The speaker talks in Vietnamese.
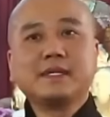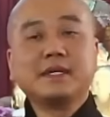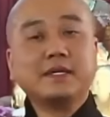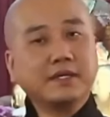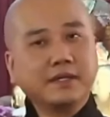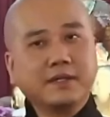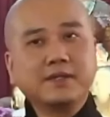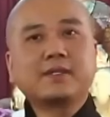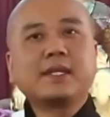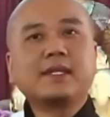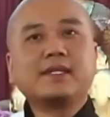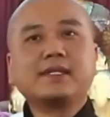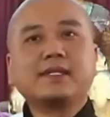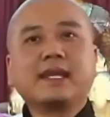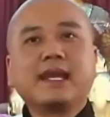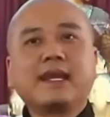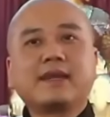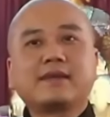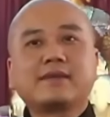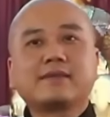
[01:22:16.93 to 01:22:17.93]
Hữu tình
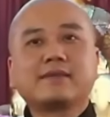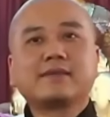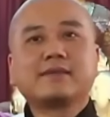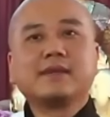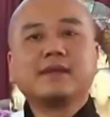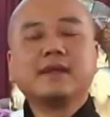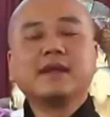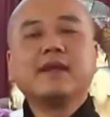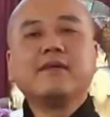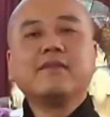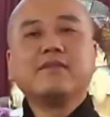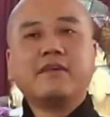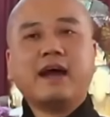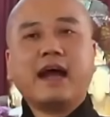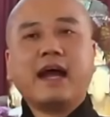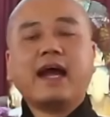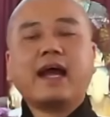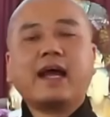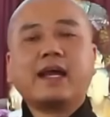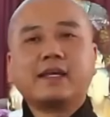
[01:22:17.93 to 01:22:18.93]
giác
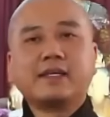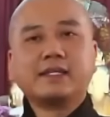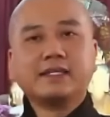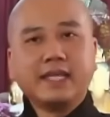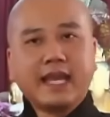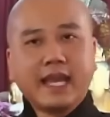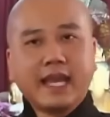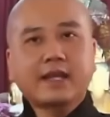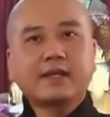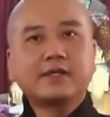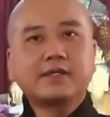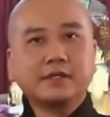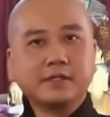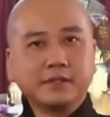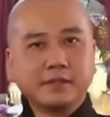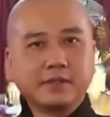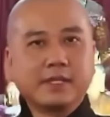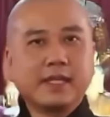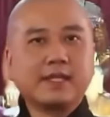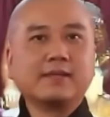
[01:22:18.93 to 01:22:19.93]
và giác
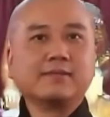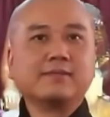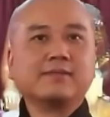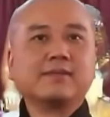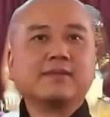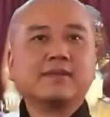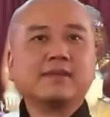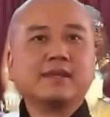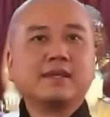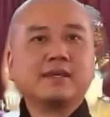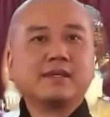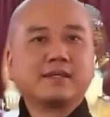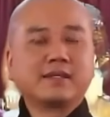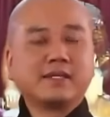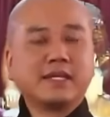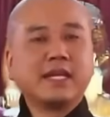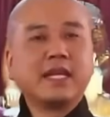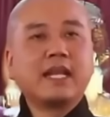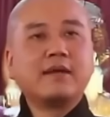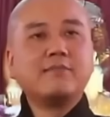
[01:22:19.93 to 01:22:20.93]
hữu tình,
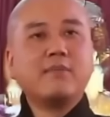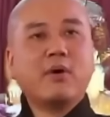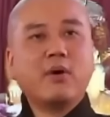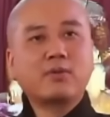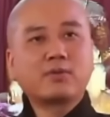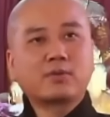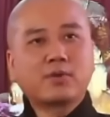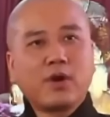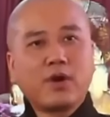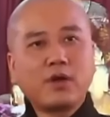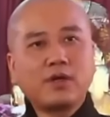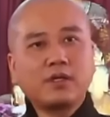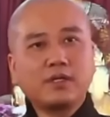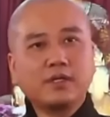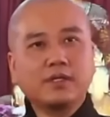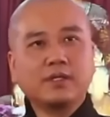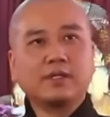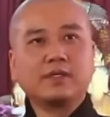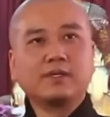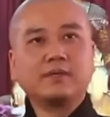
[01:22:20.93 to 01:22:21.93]
nghĩa là một con
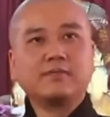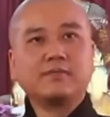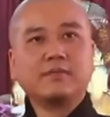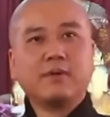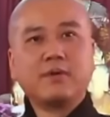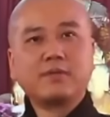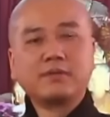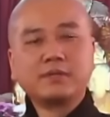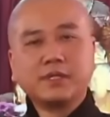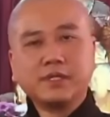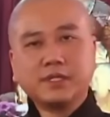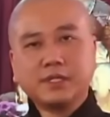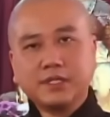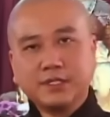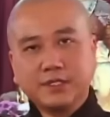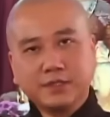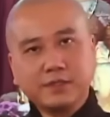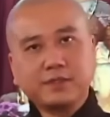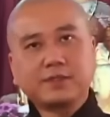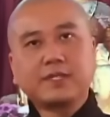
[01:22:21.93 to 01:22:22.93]
người, một người
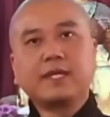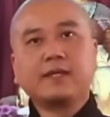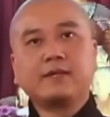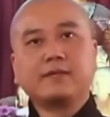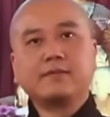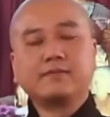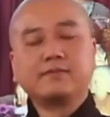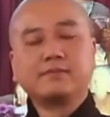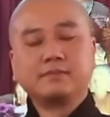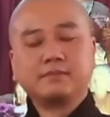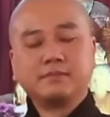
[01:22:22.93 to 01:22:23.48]
hữu tình,